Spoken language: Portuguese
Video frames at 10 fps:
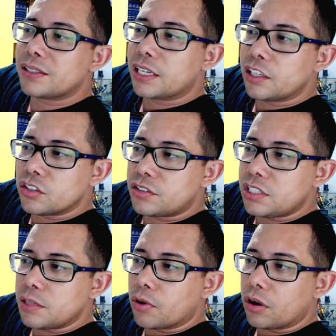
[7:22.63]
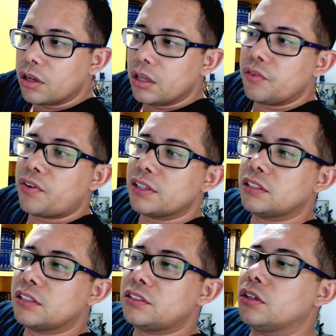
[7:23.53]
aqui de cima, ó. Faz
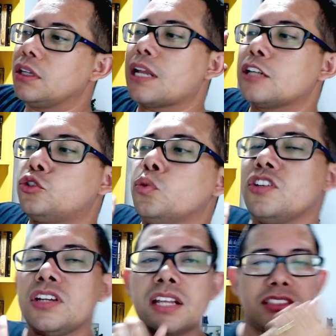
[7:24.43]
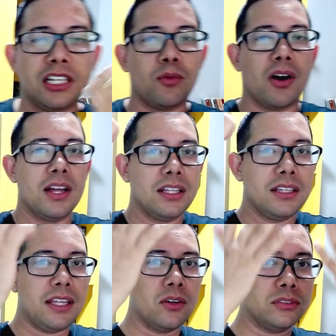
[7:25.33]
assim, ó, na sua direção, ó.
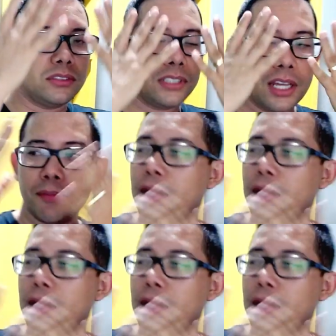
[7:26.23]
Deus me